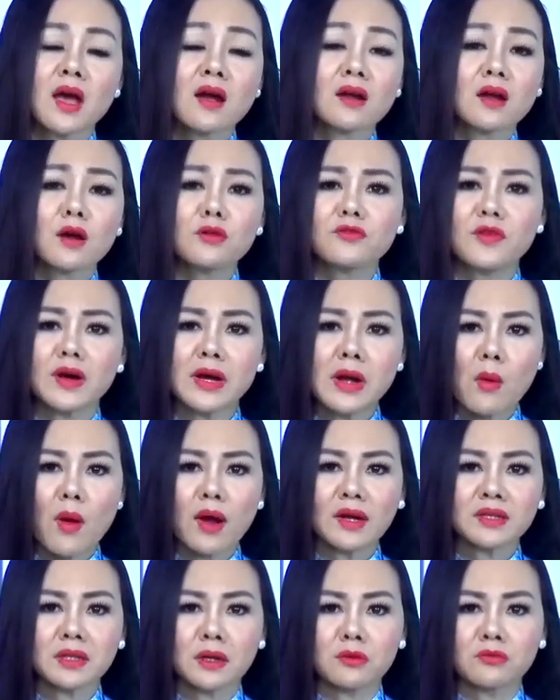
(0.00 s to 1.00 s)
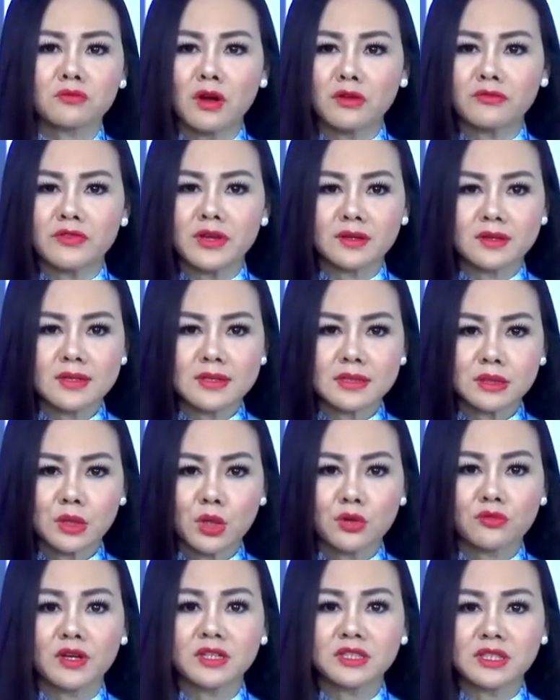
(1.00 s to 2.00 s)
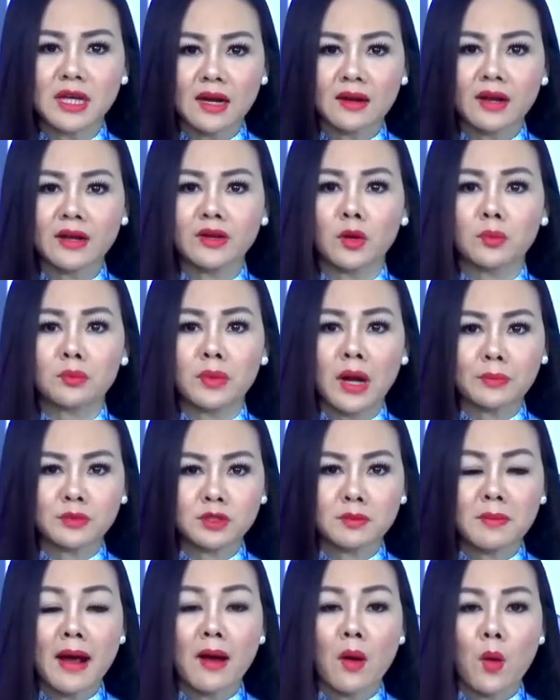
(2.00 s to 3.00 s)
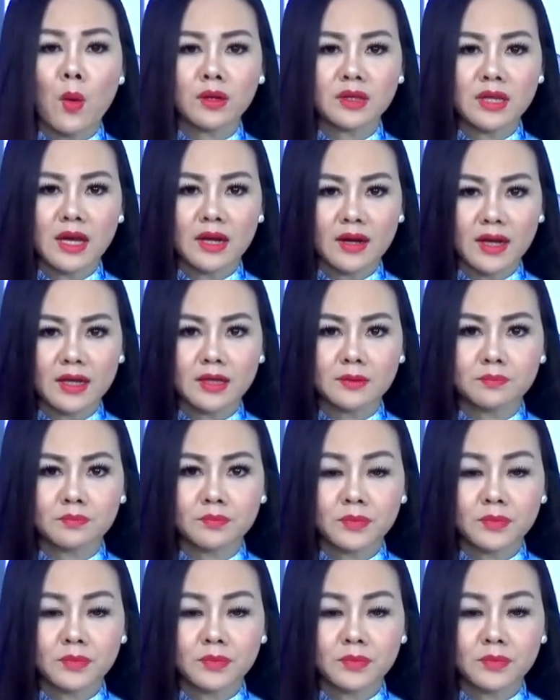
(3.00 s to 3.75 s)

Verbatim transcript: góp phần quan trọng vào việc Liên Xô phải trả lại độc lập cho ba quốc gia này.